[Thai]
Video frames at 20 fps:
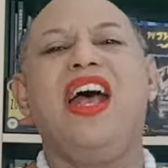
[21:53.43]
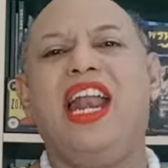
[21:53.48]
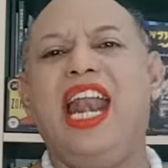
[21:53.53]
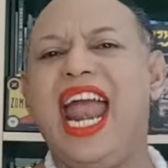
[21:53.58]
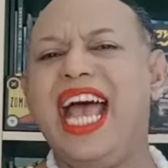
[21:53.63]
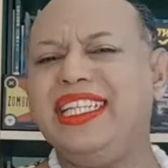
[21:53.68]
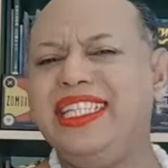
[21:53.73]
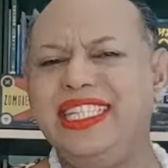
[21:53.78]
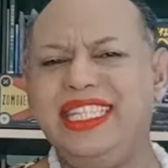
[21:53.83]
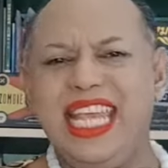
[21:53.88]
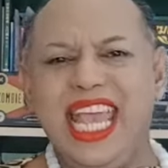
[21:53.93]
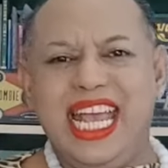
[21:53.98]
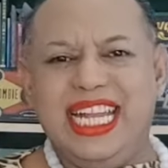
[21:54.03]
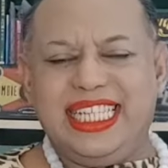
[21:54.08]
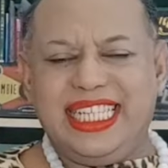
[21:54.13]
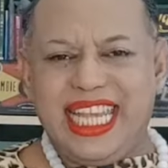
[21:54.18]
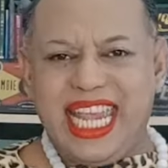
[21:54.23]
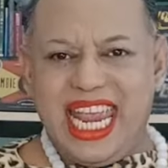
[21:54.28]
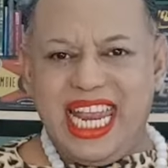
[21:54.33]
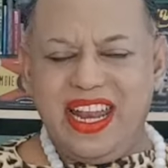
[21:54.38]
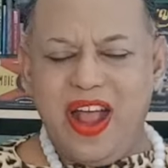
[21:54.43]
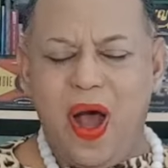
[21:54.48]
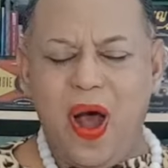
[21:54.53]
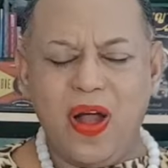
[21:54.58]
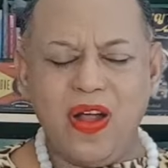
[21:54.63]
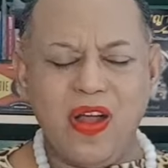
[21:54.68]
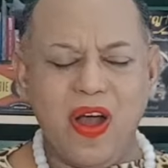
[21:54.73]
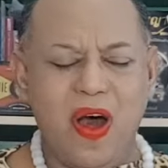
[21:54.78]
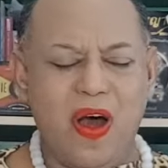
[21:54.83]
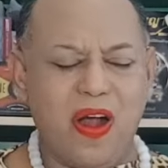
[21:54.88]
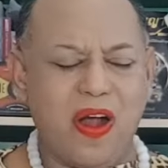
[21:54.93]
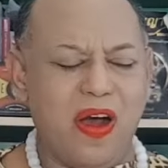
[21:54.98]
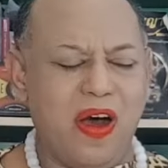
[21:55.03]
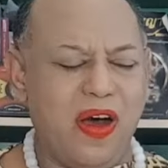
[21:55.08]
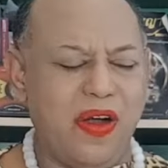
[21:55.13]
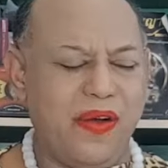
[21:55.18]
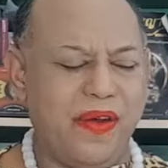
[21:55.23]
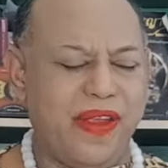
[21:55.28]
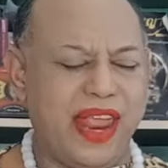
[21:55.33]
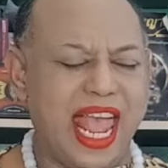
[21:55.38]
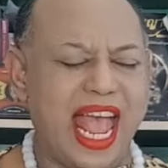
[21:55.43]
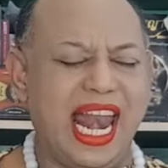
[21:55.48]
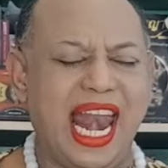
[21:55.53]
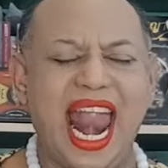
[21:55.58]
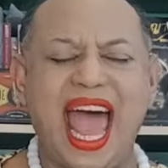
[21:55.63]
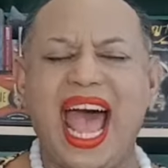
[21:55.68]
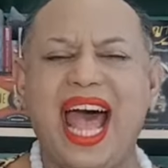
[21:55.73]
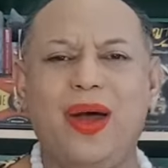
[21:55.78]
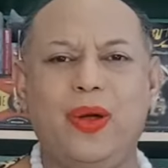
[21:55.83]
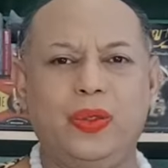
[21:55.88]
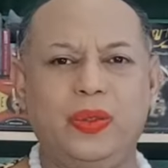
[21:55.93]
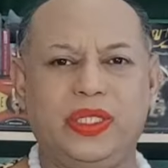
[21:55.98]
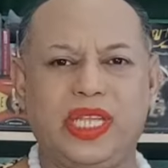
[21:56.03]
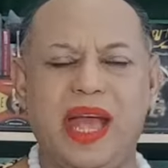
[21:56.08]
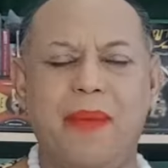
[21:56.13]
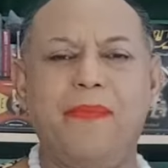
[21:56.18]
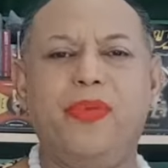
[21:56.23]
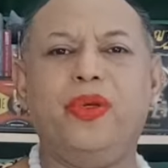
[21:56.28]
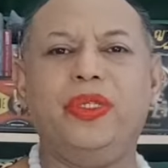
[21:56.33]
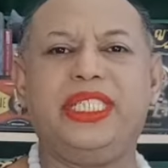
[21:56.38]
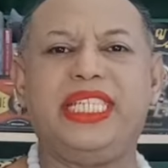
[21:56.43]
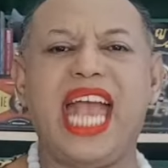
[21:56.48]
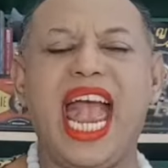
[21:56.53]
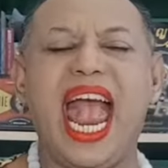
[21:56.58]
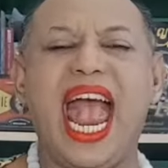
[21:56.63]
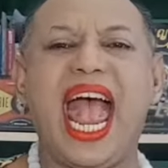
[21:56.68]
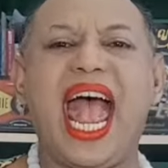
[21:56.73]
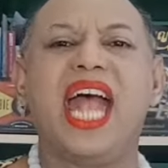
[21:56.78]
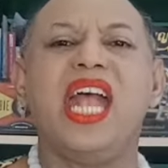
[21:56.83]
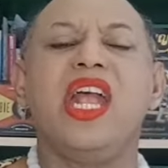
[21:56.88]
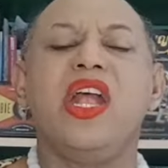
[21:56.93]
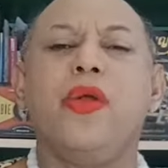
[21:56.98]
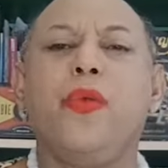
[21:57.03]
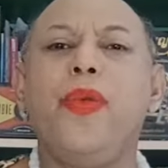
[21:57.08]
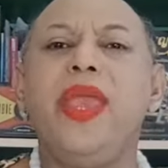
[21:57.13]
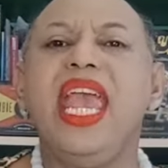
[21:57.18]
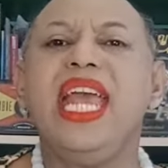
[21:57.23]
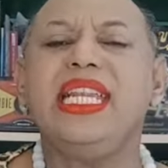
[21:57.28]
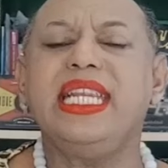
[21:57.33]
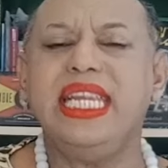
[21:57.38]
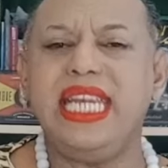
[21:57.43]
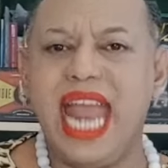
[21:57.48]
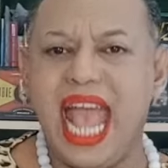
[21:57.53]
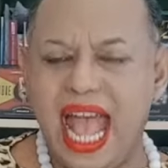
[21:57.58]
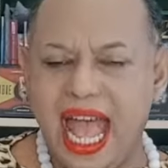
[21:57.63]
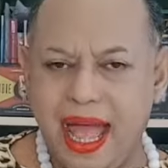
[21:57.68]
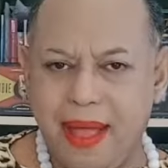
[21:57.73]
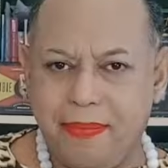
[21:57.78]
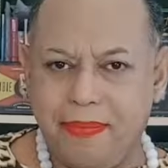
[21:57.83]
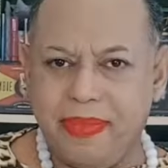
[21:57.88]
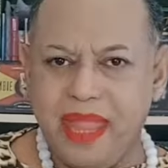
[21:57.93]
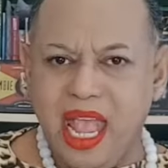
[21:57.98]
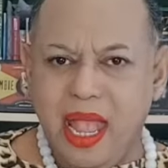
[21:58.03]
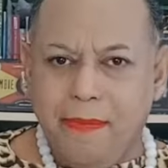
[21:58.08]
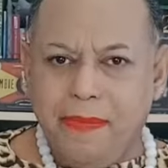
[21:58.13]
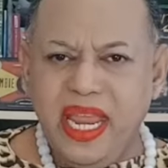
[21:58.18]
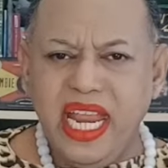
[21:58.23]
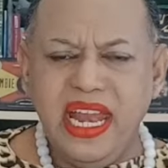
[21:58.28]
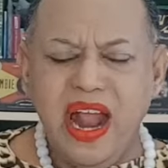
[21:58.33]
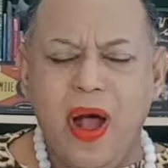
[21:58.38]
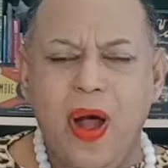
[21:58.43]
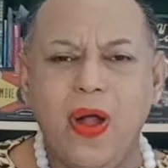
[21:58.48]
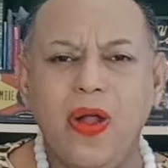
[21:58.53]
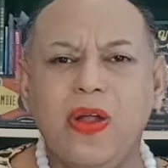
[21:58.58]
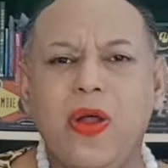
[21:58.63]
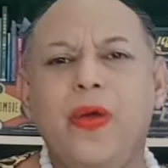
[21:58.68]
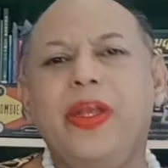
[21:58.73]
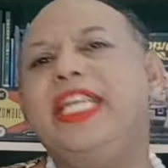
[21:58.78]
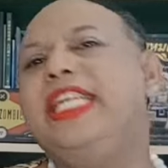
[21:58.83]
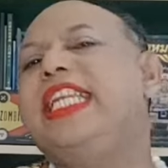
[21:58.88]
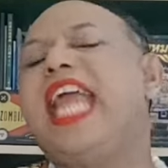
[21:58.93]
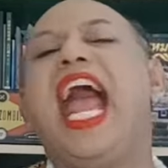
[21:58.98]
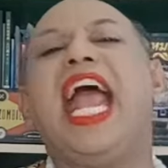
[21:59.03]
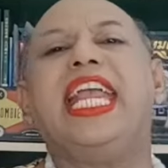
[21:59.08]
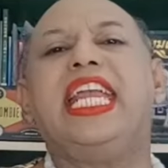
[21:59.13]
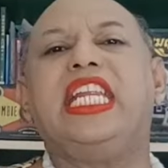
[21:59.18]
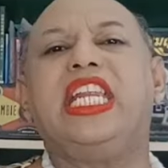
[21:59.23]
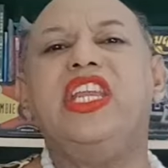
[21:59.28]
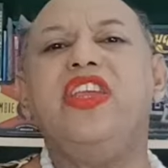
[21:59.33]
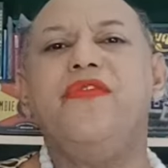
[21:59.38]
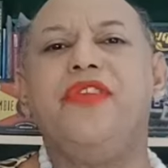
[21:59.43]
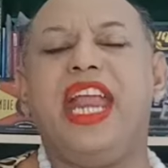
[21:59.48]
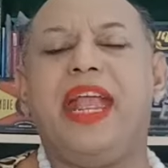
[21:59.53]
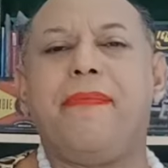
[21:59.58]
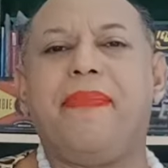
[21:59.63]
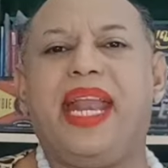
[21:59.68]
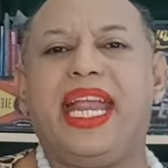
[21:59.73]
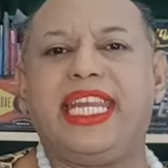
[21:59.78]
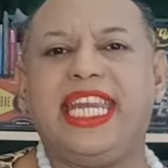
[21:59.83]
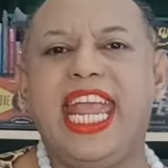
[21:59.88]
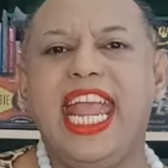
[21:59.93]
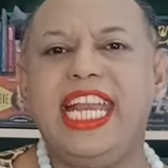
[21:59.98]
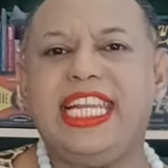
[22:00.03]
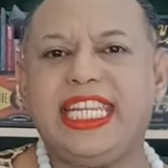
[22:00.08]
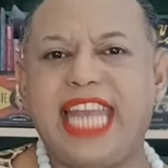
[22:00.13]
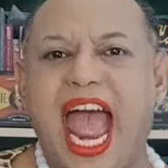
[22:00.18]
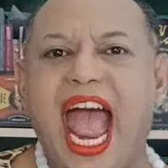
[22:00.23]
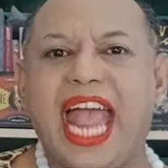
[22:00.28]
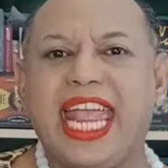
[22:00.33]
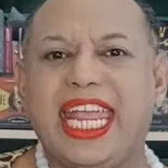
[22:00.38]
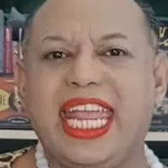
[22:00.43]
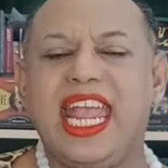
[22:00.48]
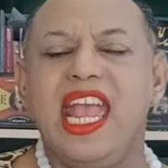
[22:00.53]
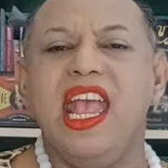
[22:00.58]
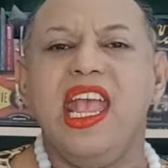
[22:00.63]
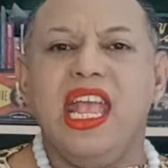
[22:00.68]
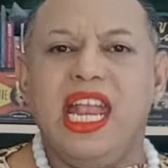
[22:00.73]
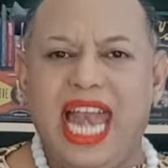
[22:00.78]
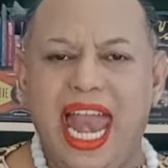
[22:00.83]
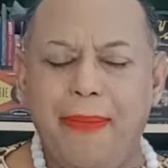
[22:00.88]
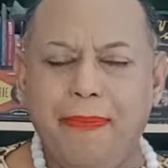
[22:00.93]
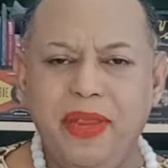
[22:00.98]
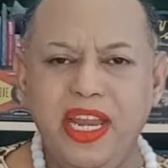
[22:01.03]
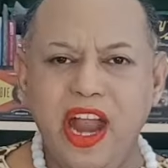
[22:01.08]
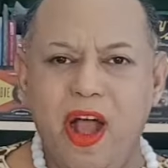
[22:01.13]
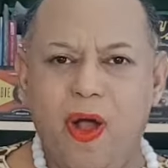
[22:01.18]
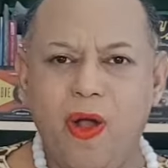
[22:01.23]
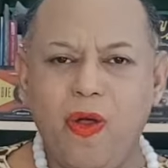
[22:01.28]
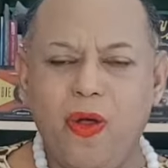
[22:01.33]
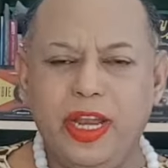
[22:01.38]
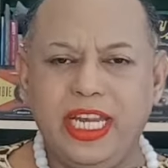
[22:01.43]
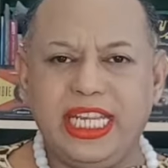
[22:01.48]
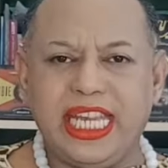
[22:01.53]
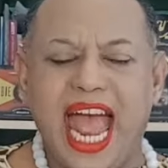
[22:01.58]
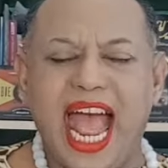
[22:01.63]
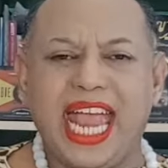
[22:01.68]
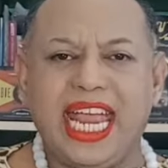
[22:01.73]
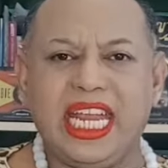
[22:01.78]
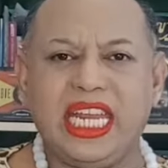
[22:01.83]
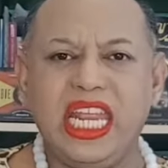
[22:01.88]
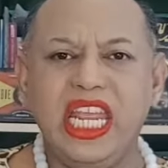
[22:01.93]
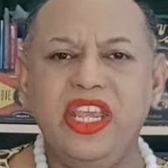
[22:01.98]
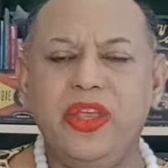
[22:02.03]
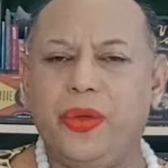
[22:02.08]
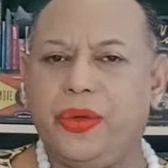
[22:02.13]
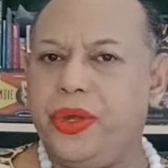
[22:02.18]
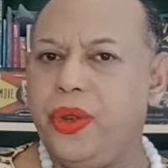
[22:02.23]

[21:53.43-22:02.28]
รัสเซียจีนฮ่องกงคอรียลาวกัมพูชาเวียดนามพี่น้องคนไทยที่อยู่ในประเทศไทย และพี่น้องคนไทยที่อยู่